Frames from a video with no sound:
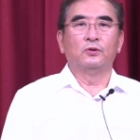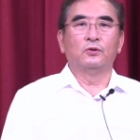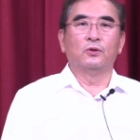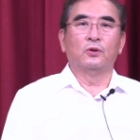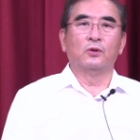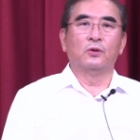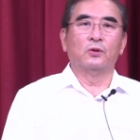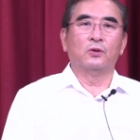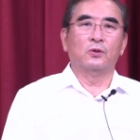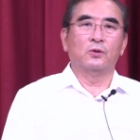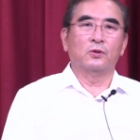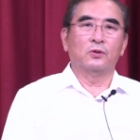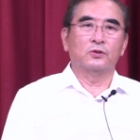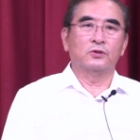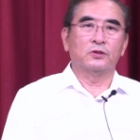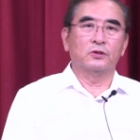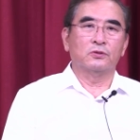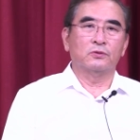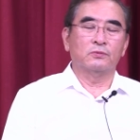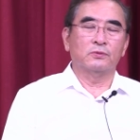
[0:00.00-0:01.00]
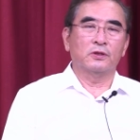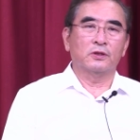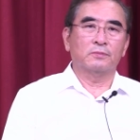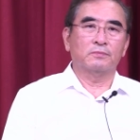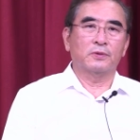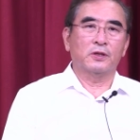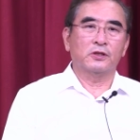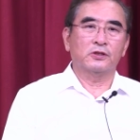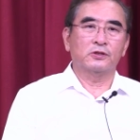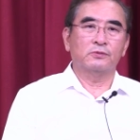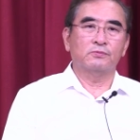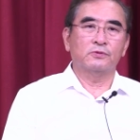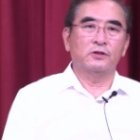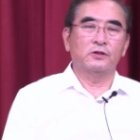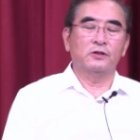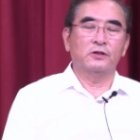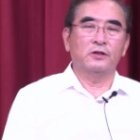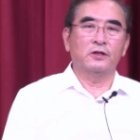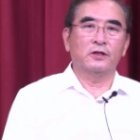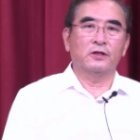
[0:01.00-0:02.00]
또
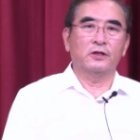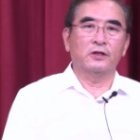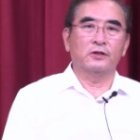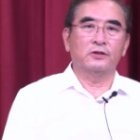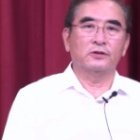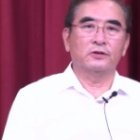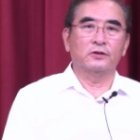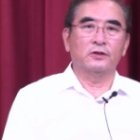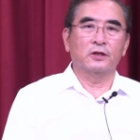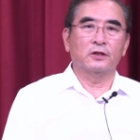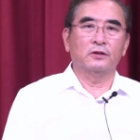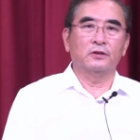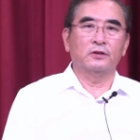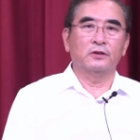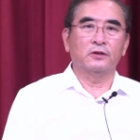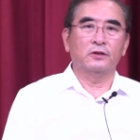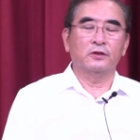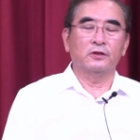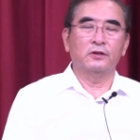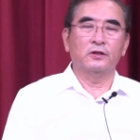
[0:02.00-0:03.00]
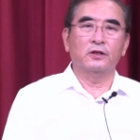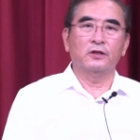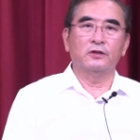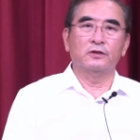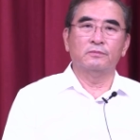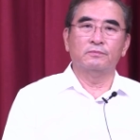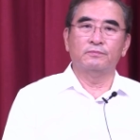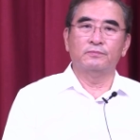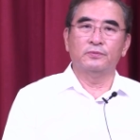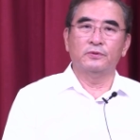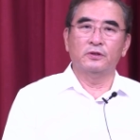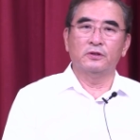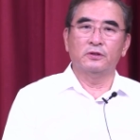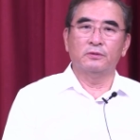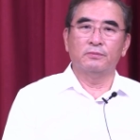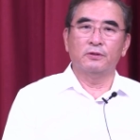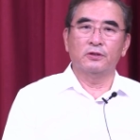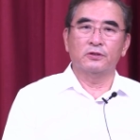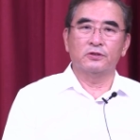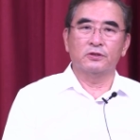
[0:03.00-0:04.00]
1987년에 개정된
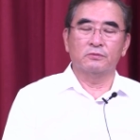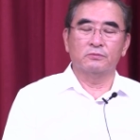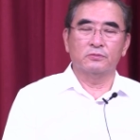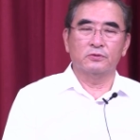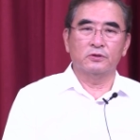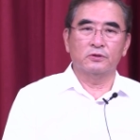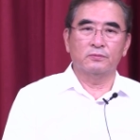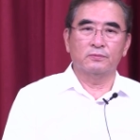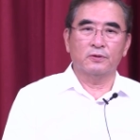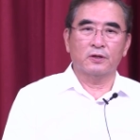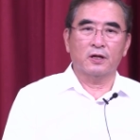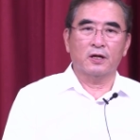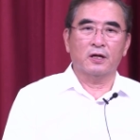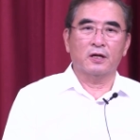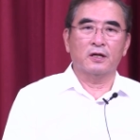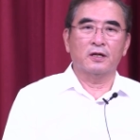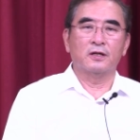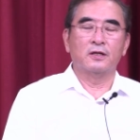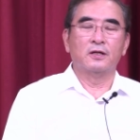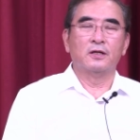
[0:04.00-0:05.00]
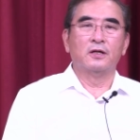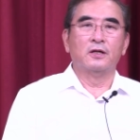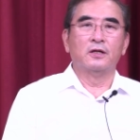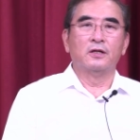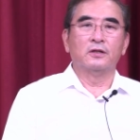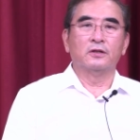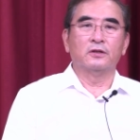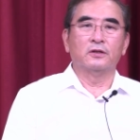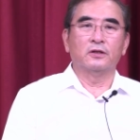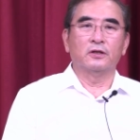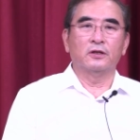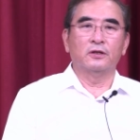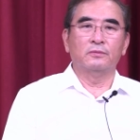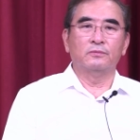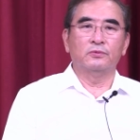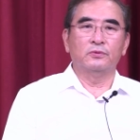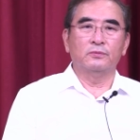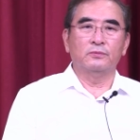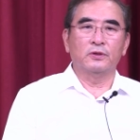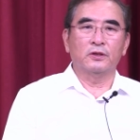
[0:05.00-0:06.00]
현행헌법의 전문을 보라.
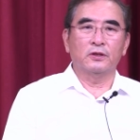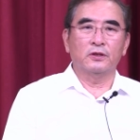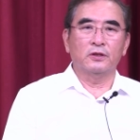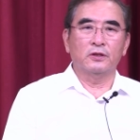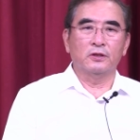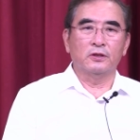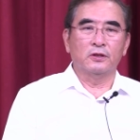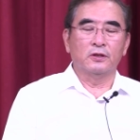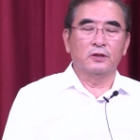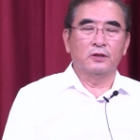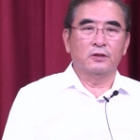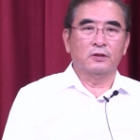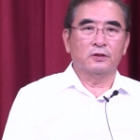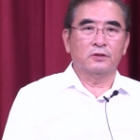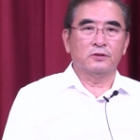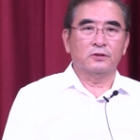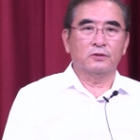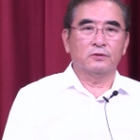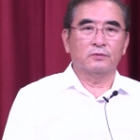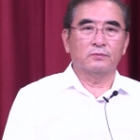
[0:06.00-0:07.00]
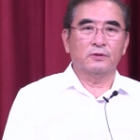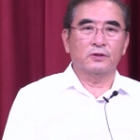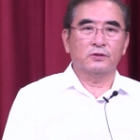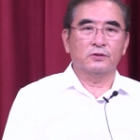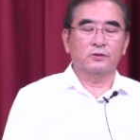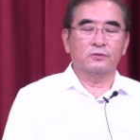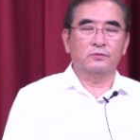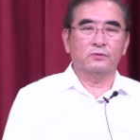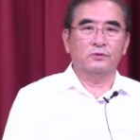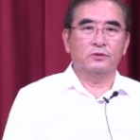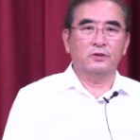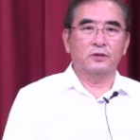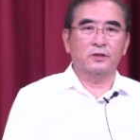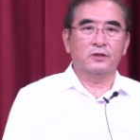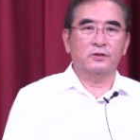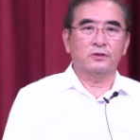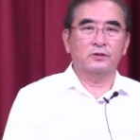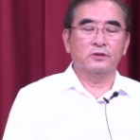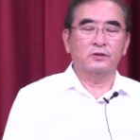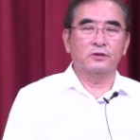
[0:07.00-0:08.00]
거기는 분명히
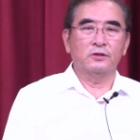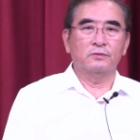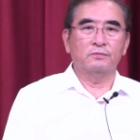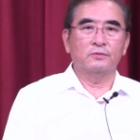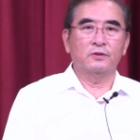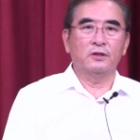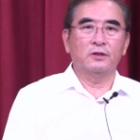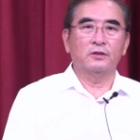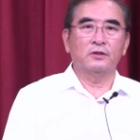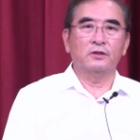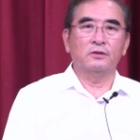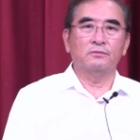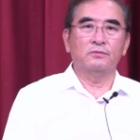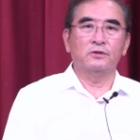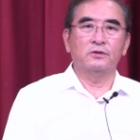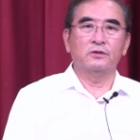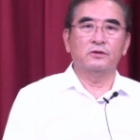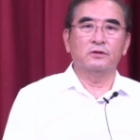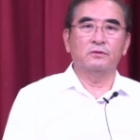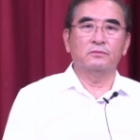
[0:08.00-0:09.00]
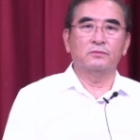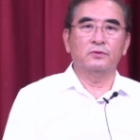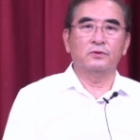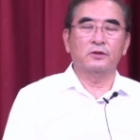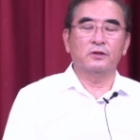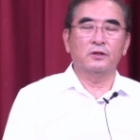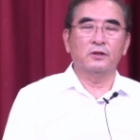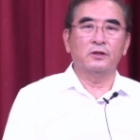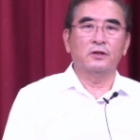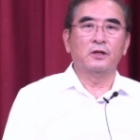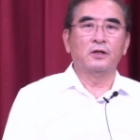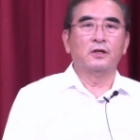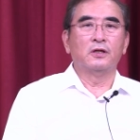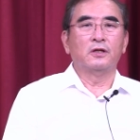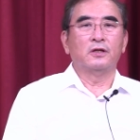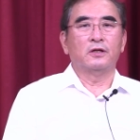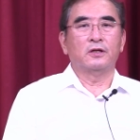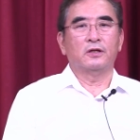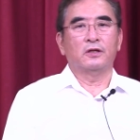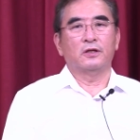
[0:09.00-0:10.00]
1919년에 설립된 임시정부의
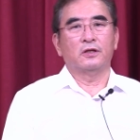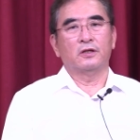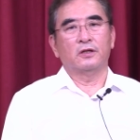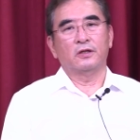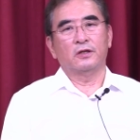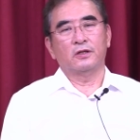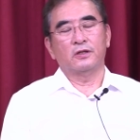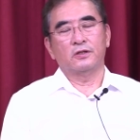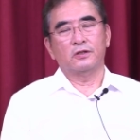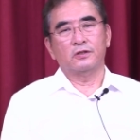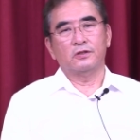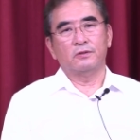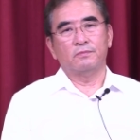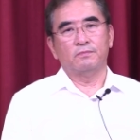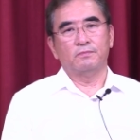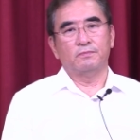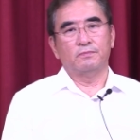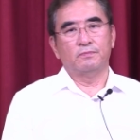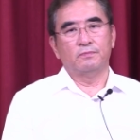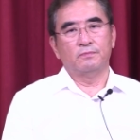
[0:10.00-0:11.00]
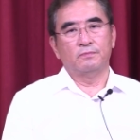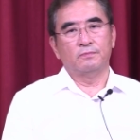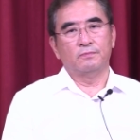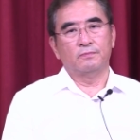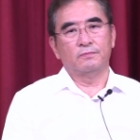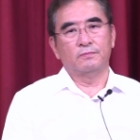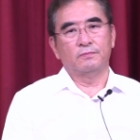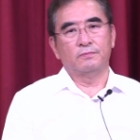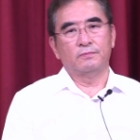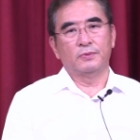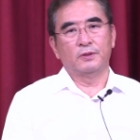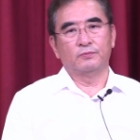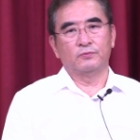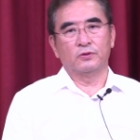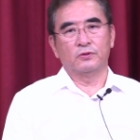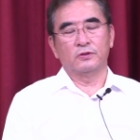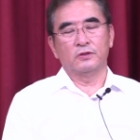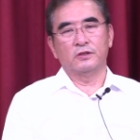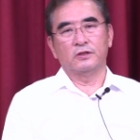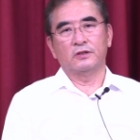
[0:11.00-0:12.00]
에,
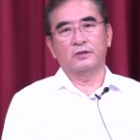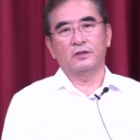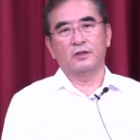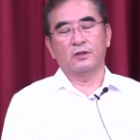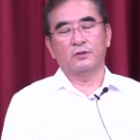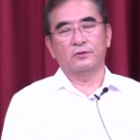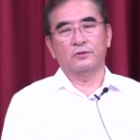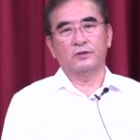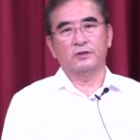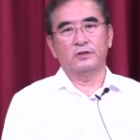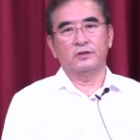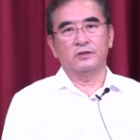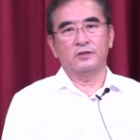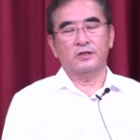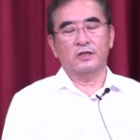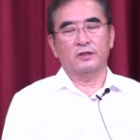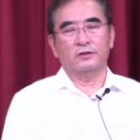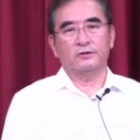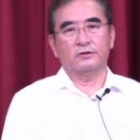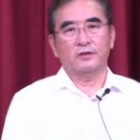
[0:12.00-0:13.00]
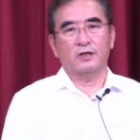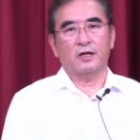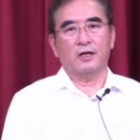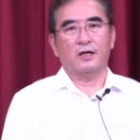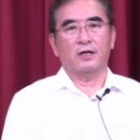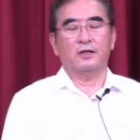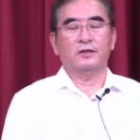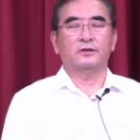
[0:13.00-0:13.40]
법통을 잇는다고 되어 있지 않느냐